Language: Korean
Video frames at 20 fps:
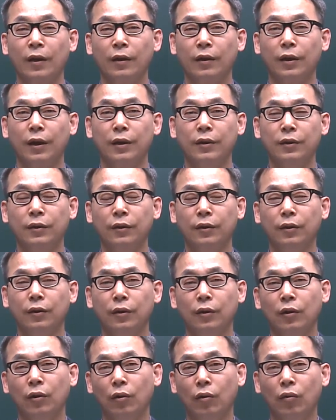그래서
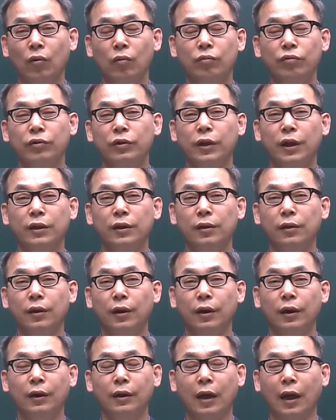어, 공부를 하실
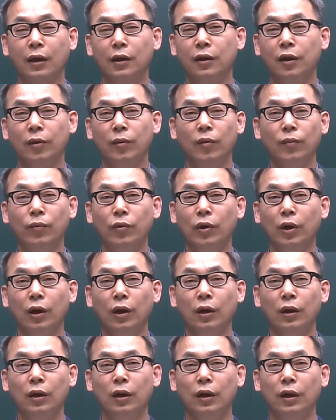때 다른
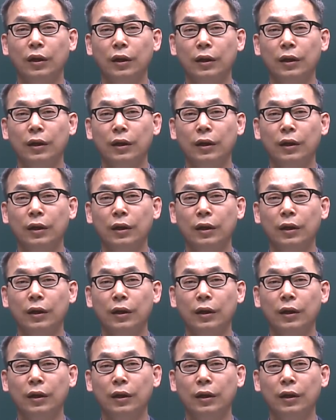과목보다 아,